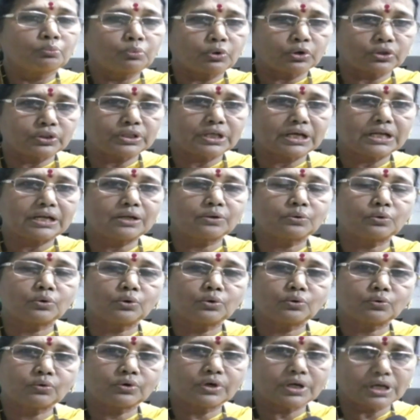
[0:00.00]
పొందాలని
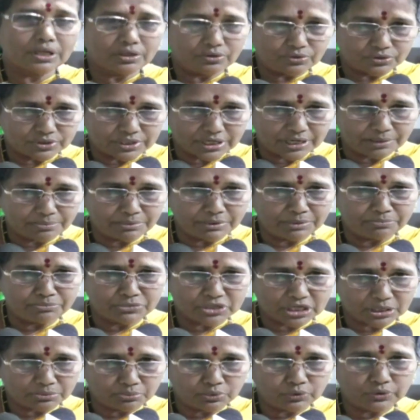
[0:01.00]
కోరుకుంటున్నాను జై భీమ్
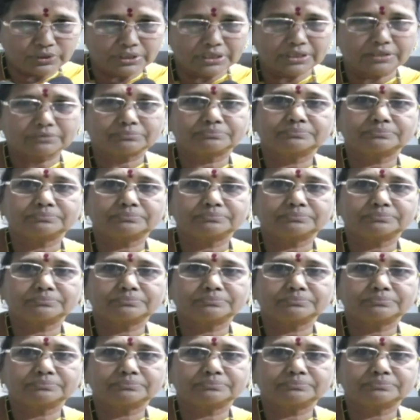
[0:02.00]
జై బుద్ధ